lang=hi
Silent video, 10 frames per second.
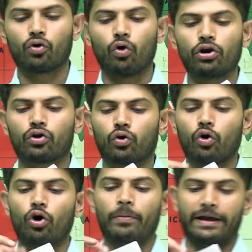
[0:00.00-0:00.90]
गोल
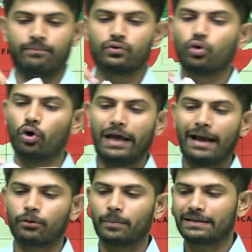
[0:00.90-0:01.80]
ग्लोब है गोल है
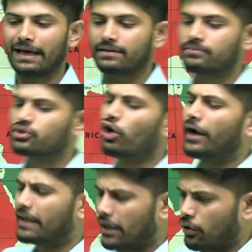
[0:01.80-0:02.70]
आपको पता है
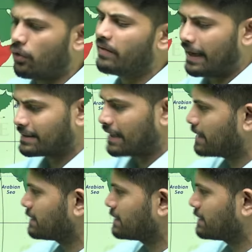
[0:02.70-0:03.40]
ज्वाइट कह लो अभी आगे सारा